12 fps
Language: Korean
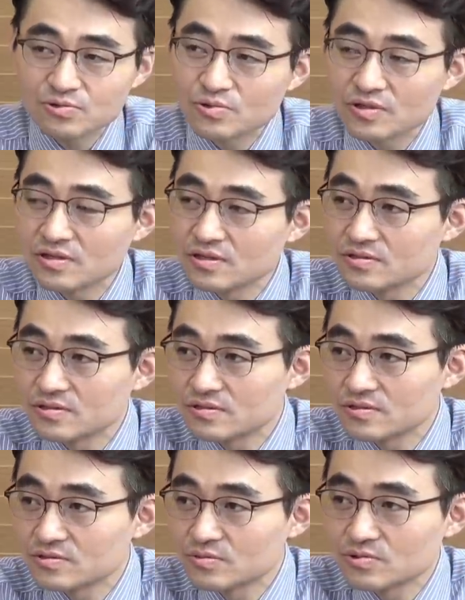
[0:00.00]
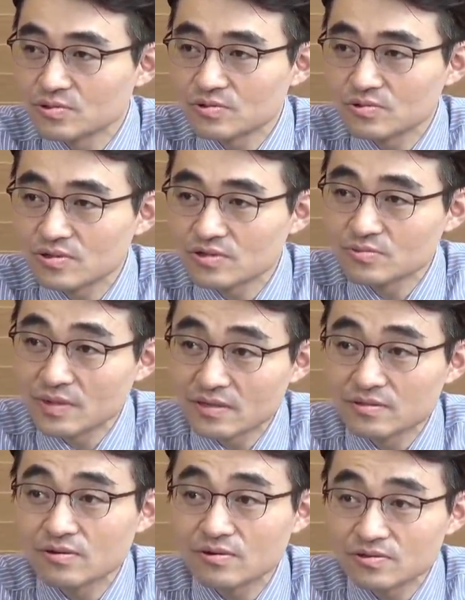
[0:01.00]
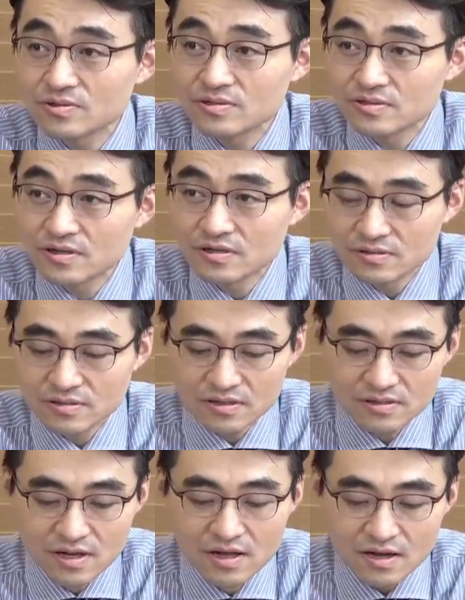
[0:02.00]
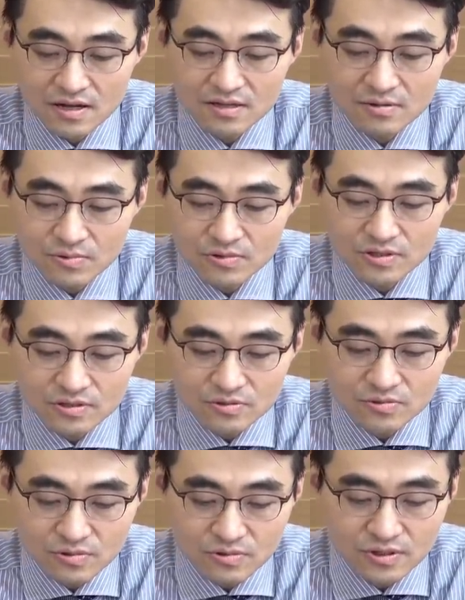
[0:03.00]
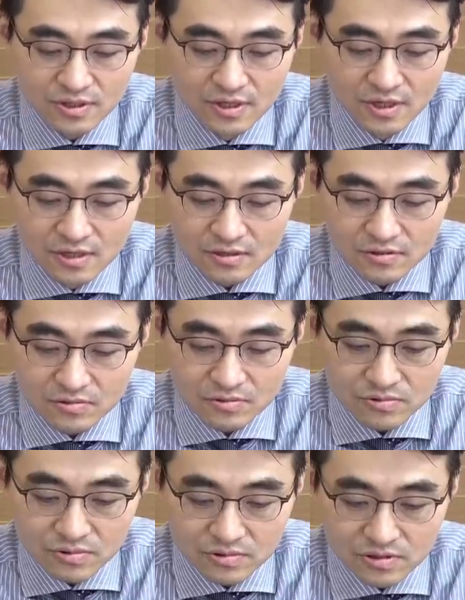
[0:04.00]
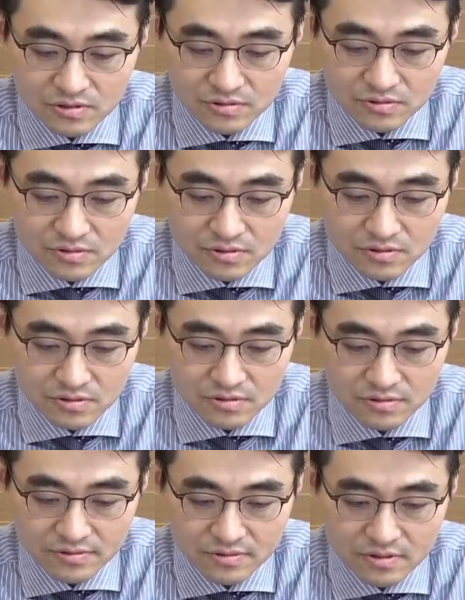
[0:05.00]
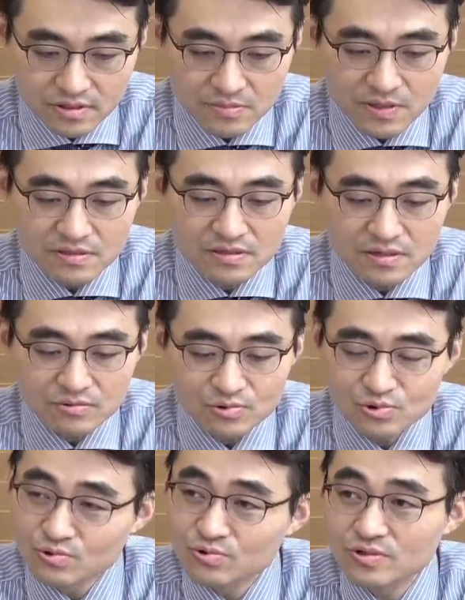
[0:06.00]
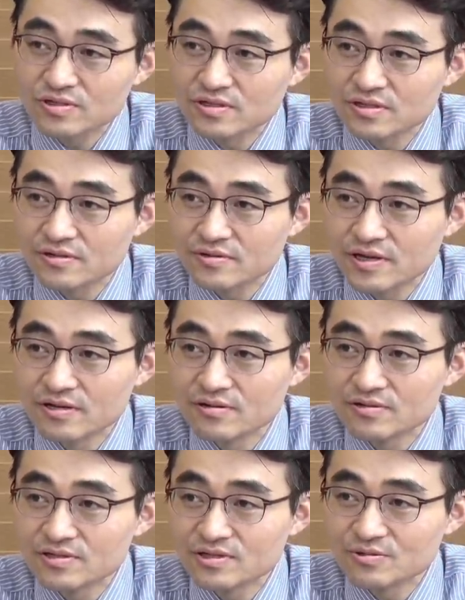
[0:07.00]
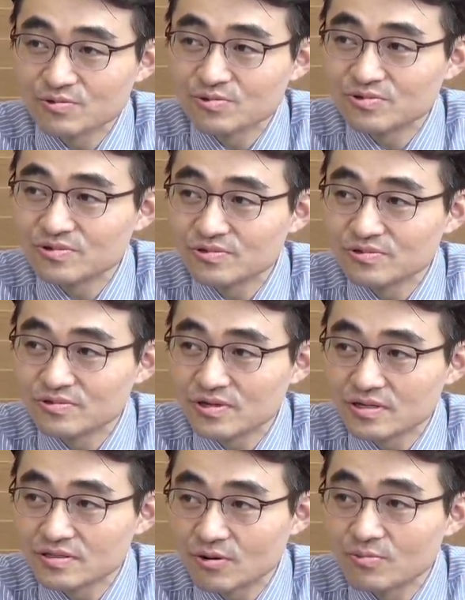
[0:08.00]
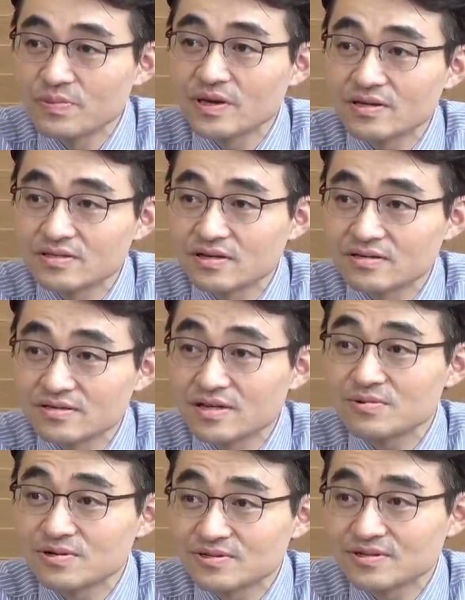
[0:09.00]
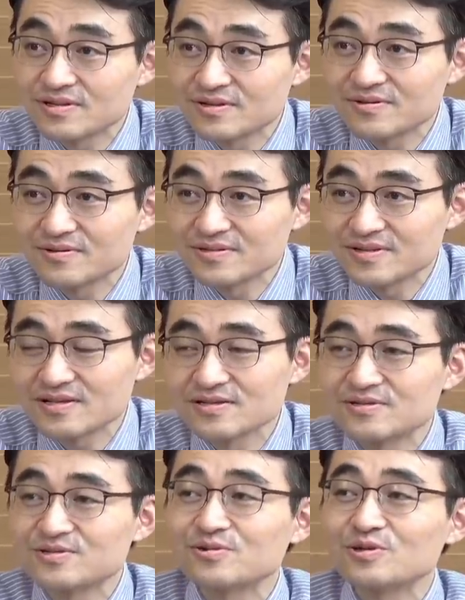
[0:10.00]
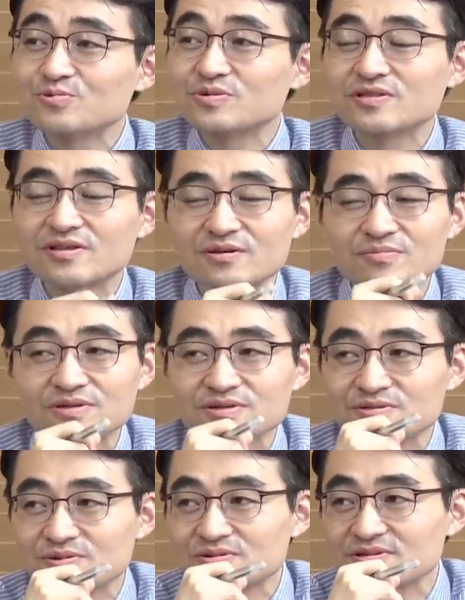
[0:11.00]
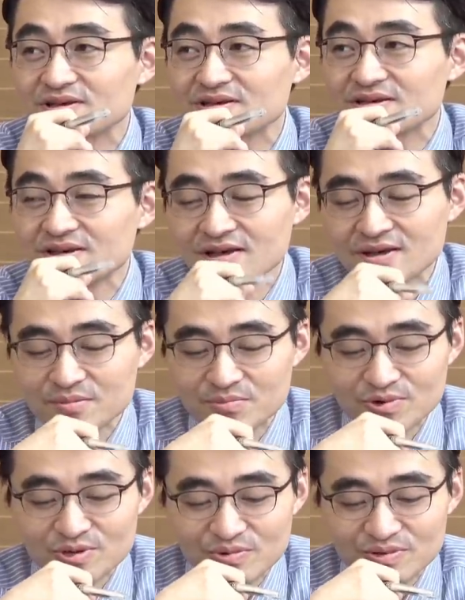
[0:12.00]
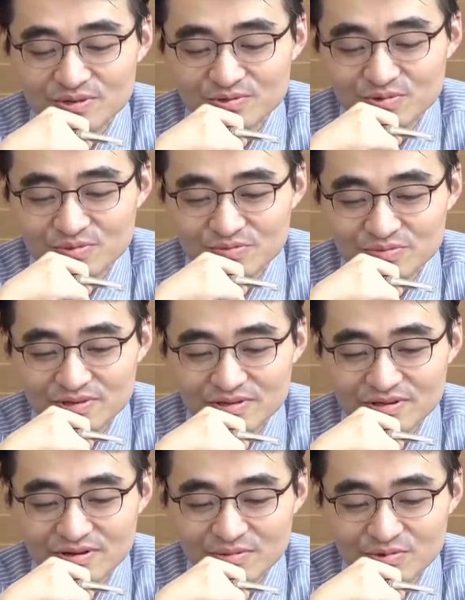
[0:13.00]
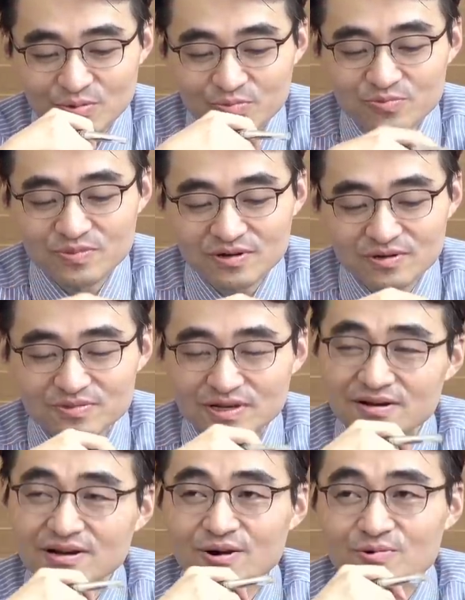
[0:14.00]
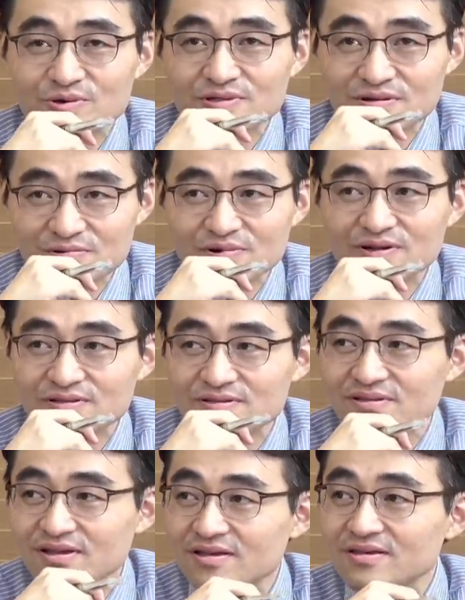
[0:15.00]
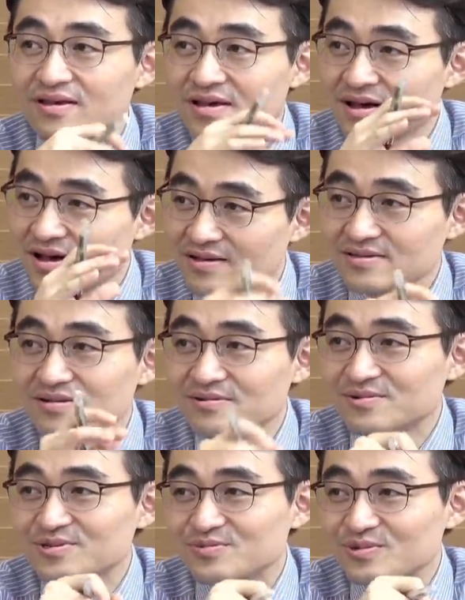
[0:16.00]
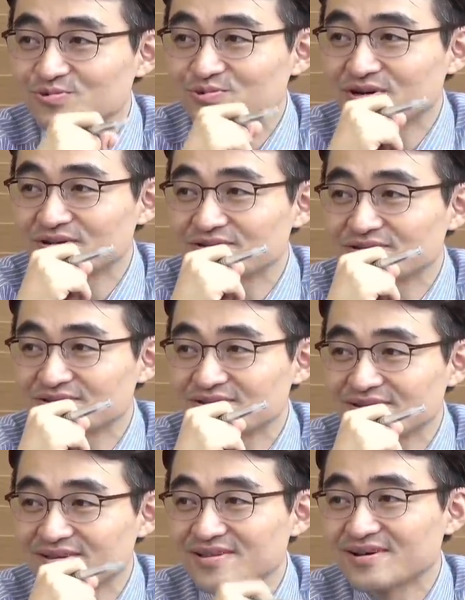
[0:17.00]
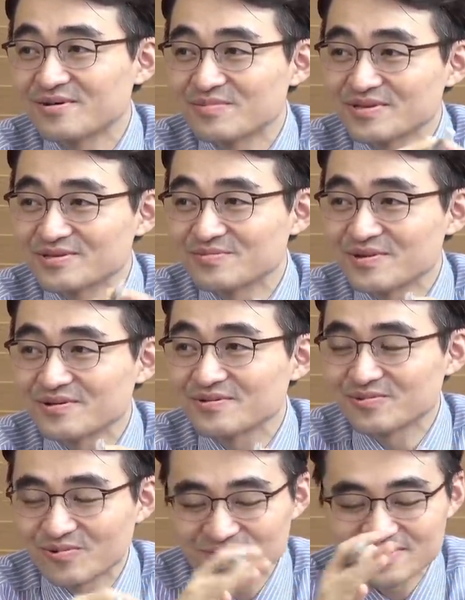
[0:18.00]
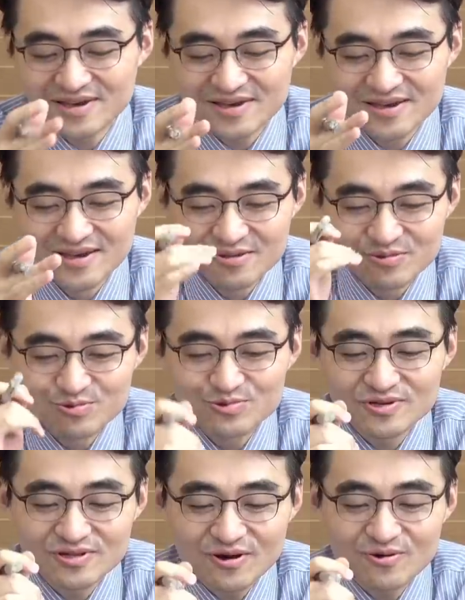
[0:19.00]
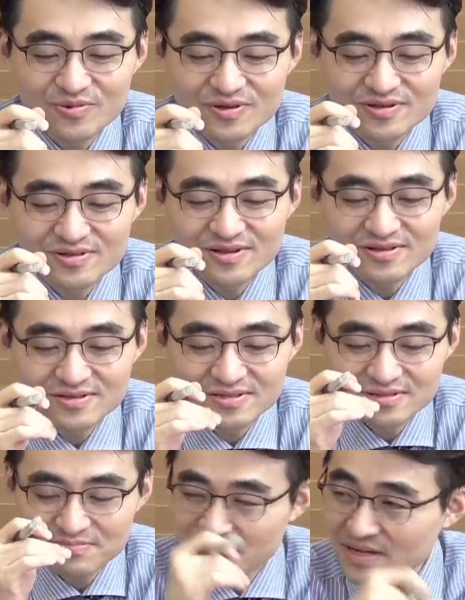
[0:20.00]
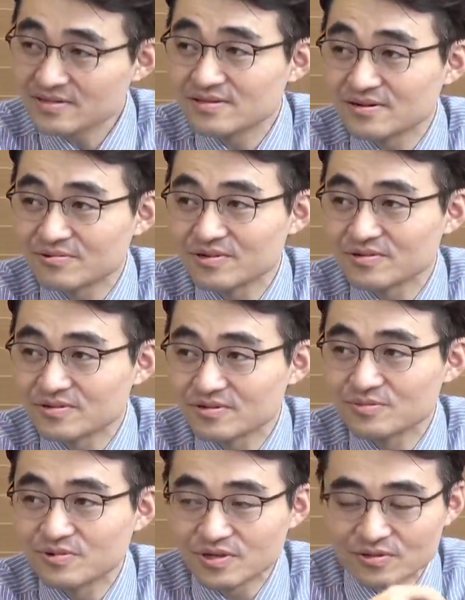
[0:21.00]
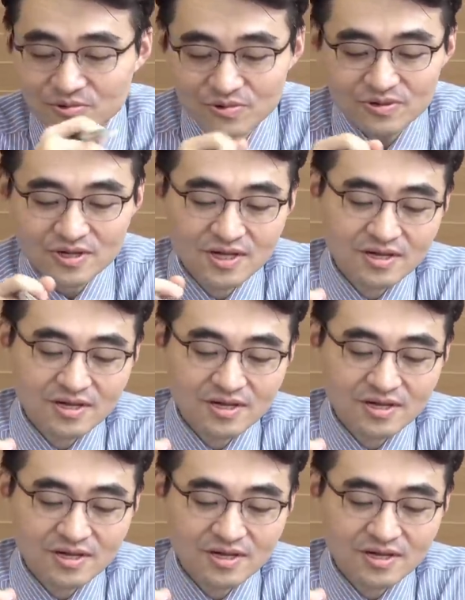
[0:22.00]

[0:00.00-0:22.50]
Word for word: 쪽에 대해서 좀 선호도가 좀 많이 떨어져 있는 게 네. 일단 하나의 원인이고 음. 그리고 어쨌든 그 이벤트가 또 종료됐잖아요. 갤럭시 노트가 이제 언팩 행사가 끝나버렸잖아요. 네. 사실 그 전에 좀 기대감들이 있었는데, 물론 이번에 좀 기대감이 높은 만큼 잘 나오긴 한 것 같은데, 항상 그렇지만 주가는 기대감이 있으면 음. 또 그게 뉴스에 나오면 일단은 빠지더라고요. 그래서 이번에도 음.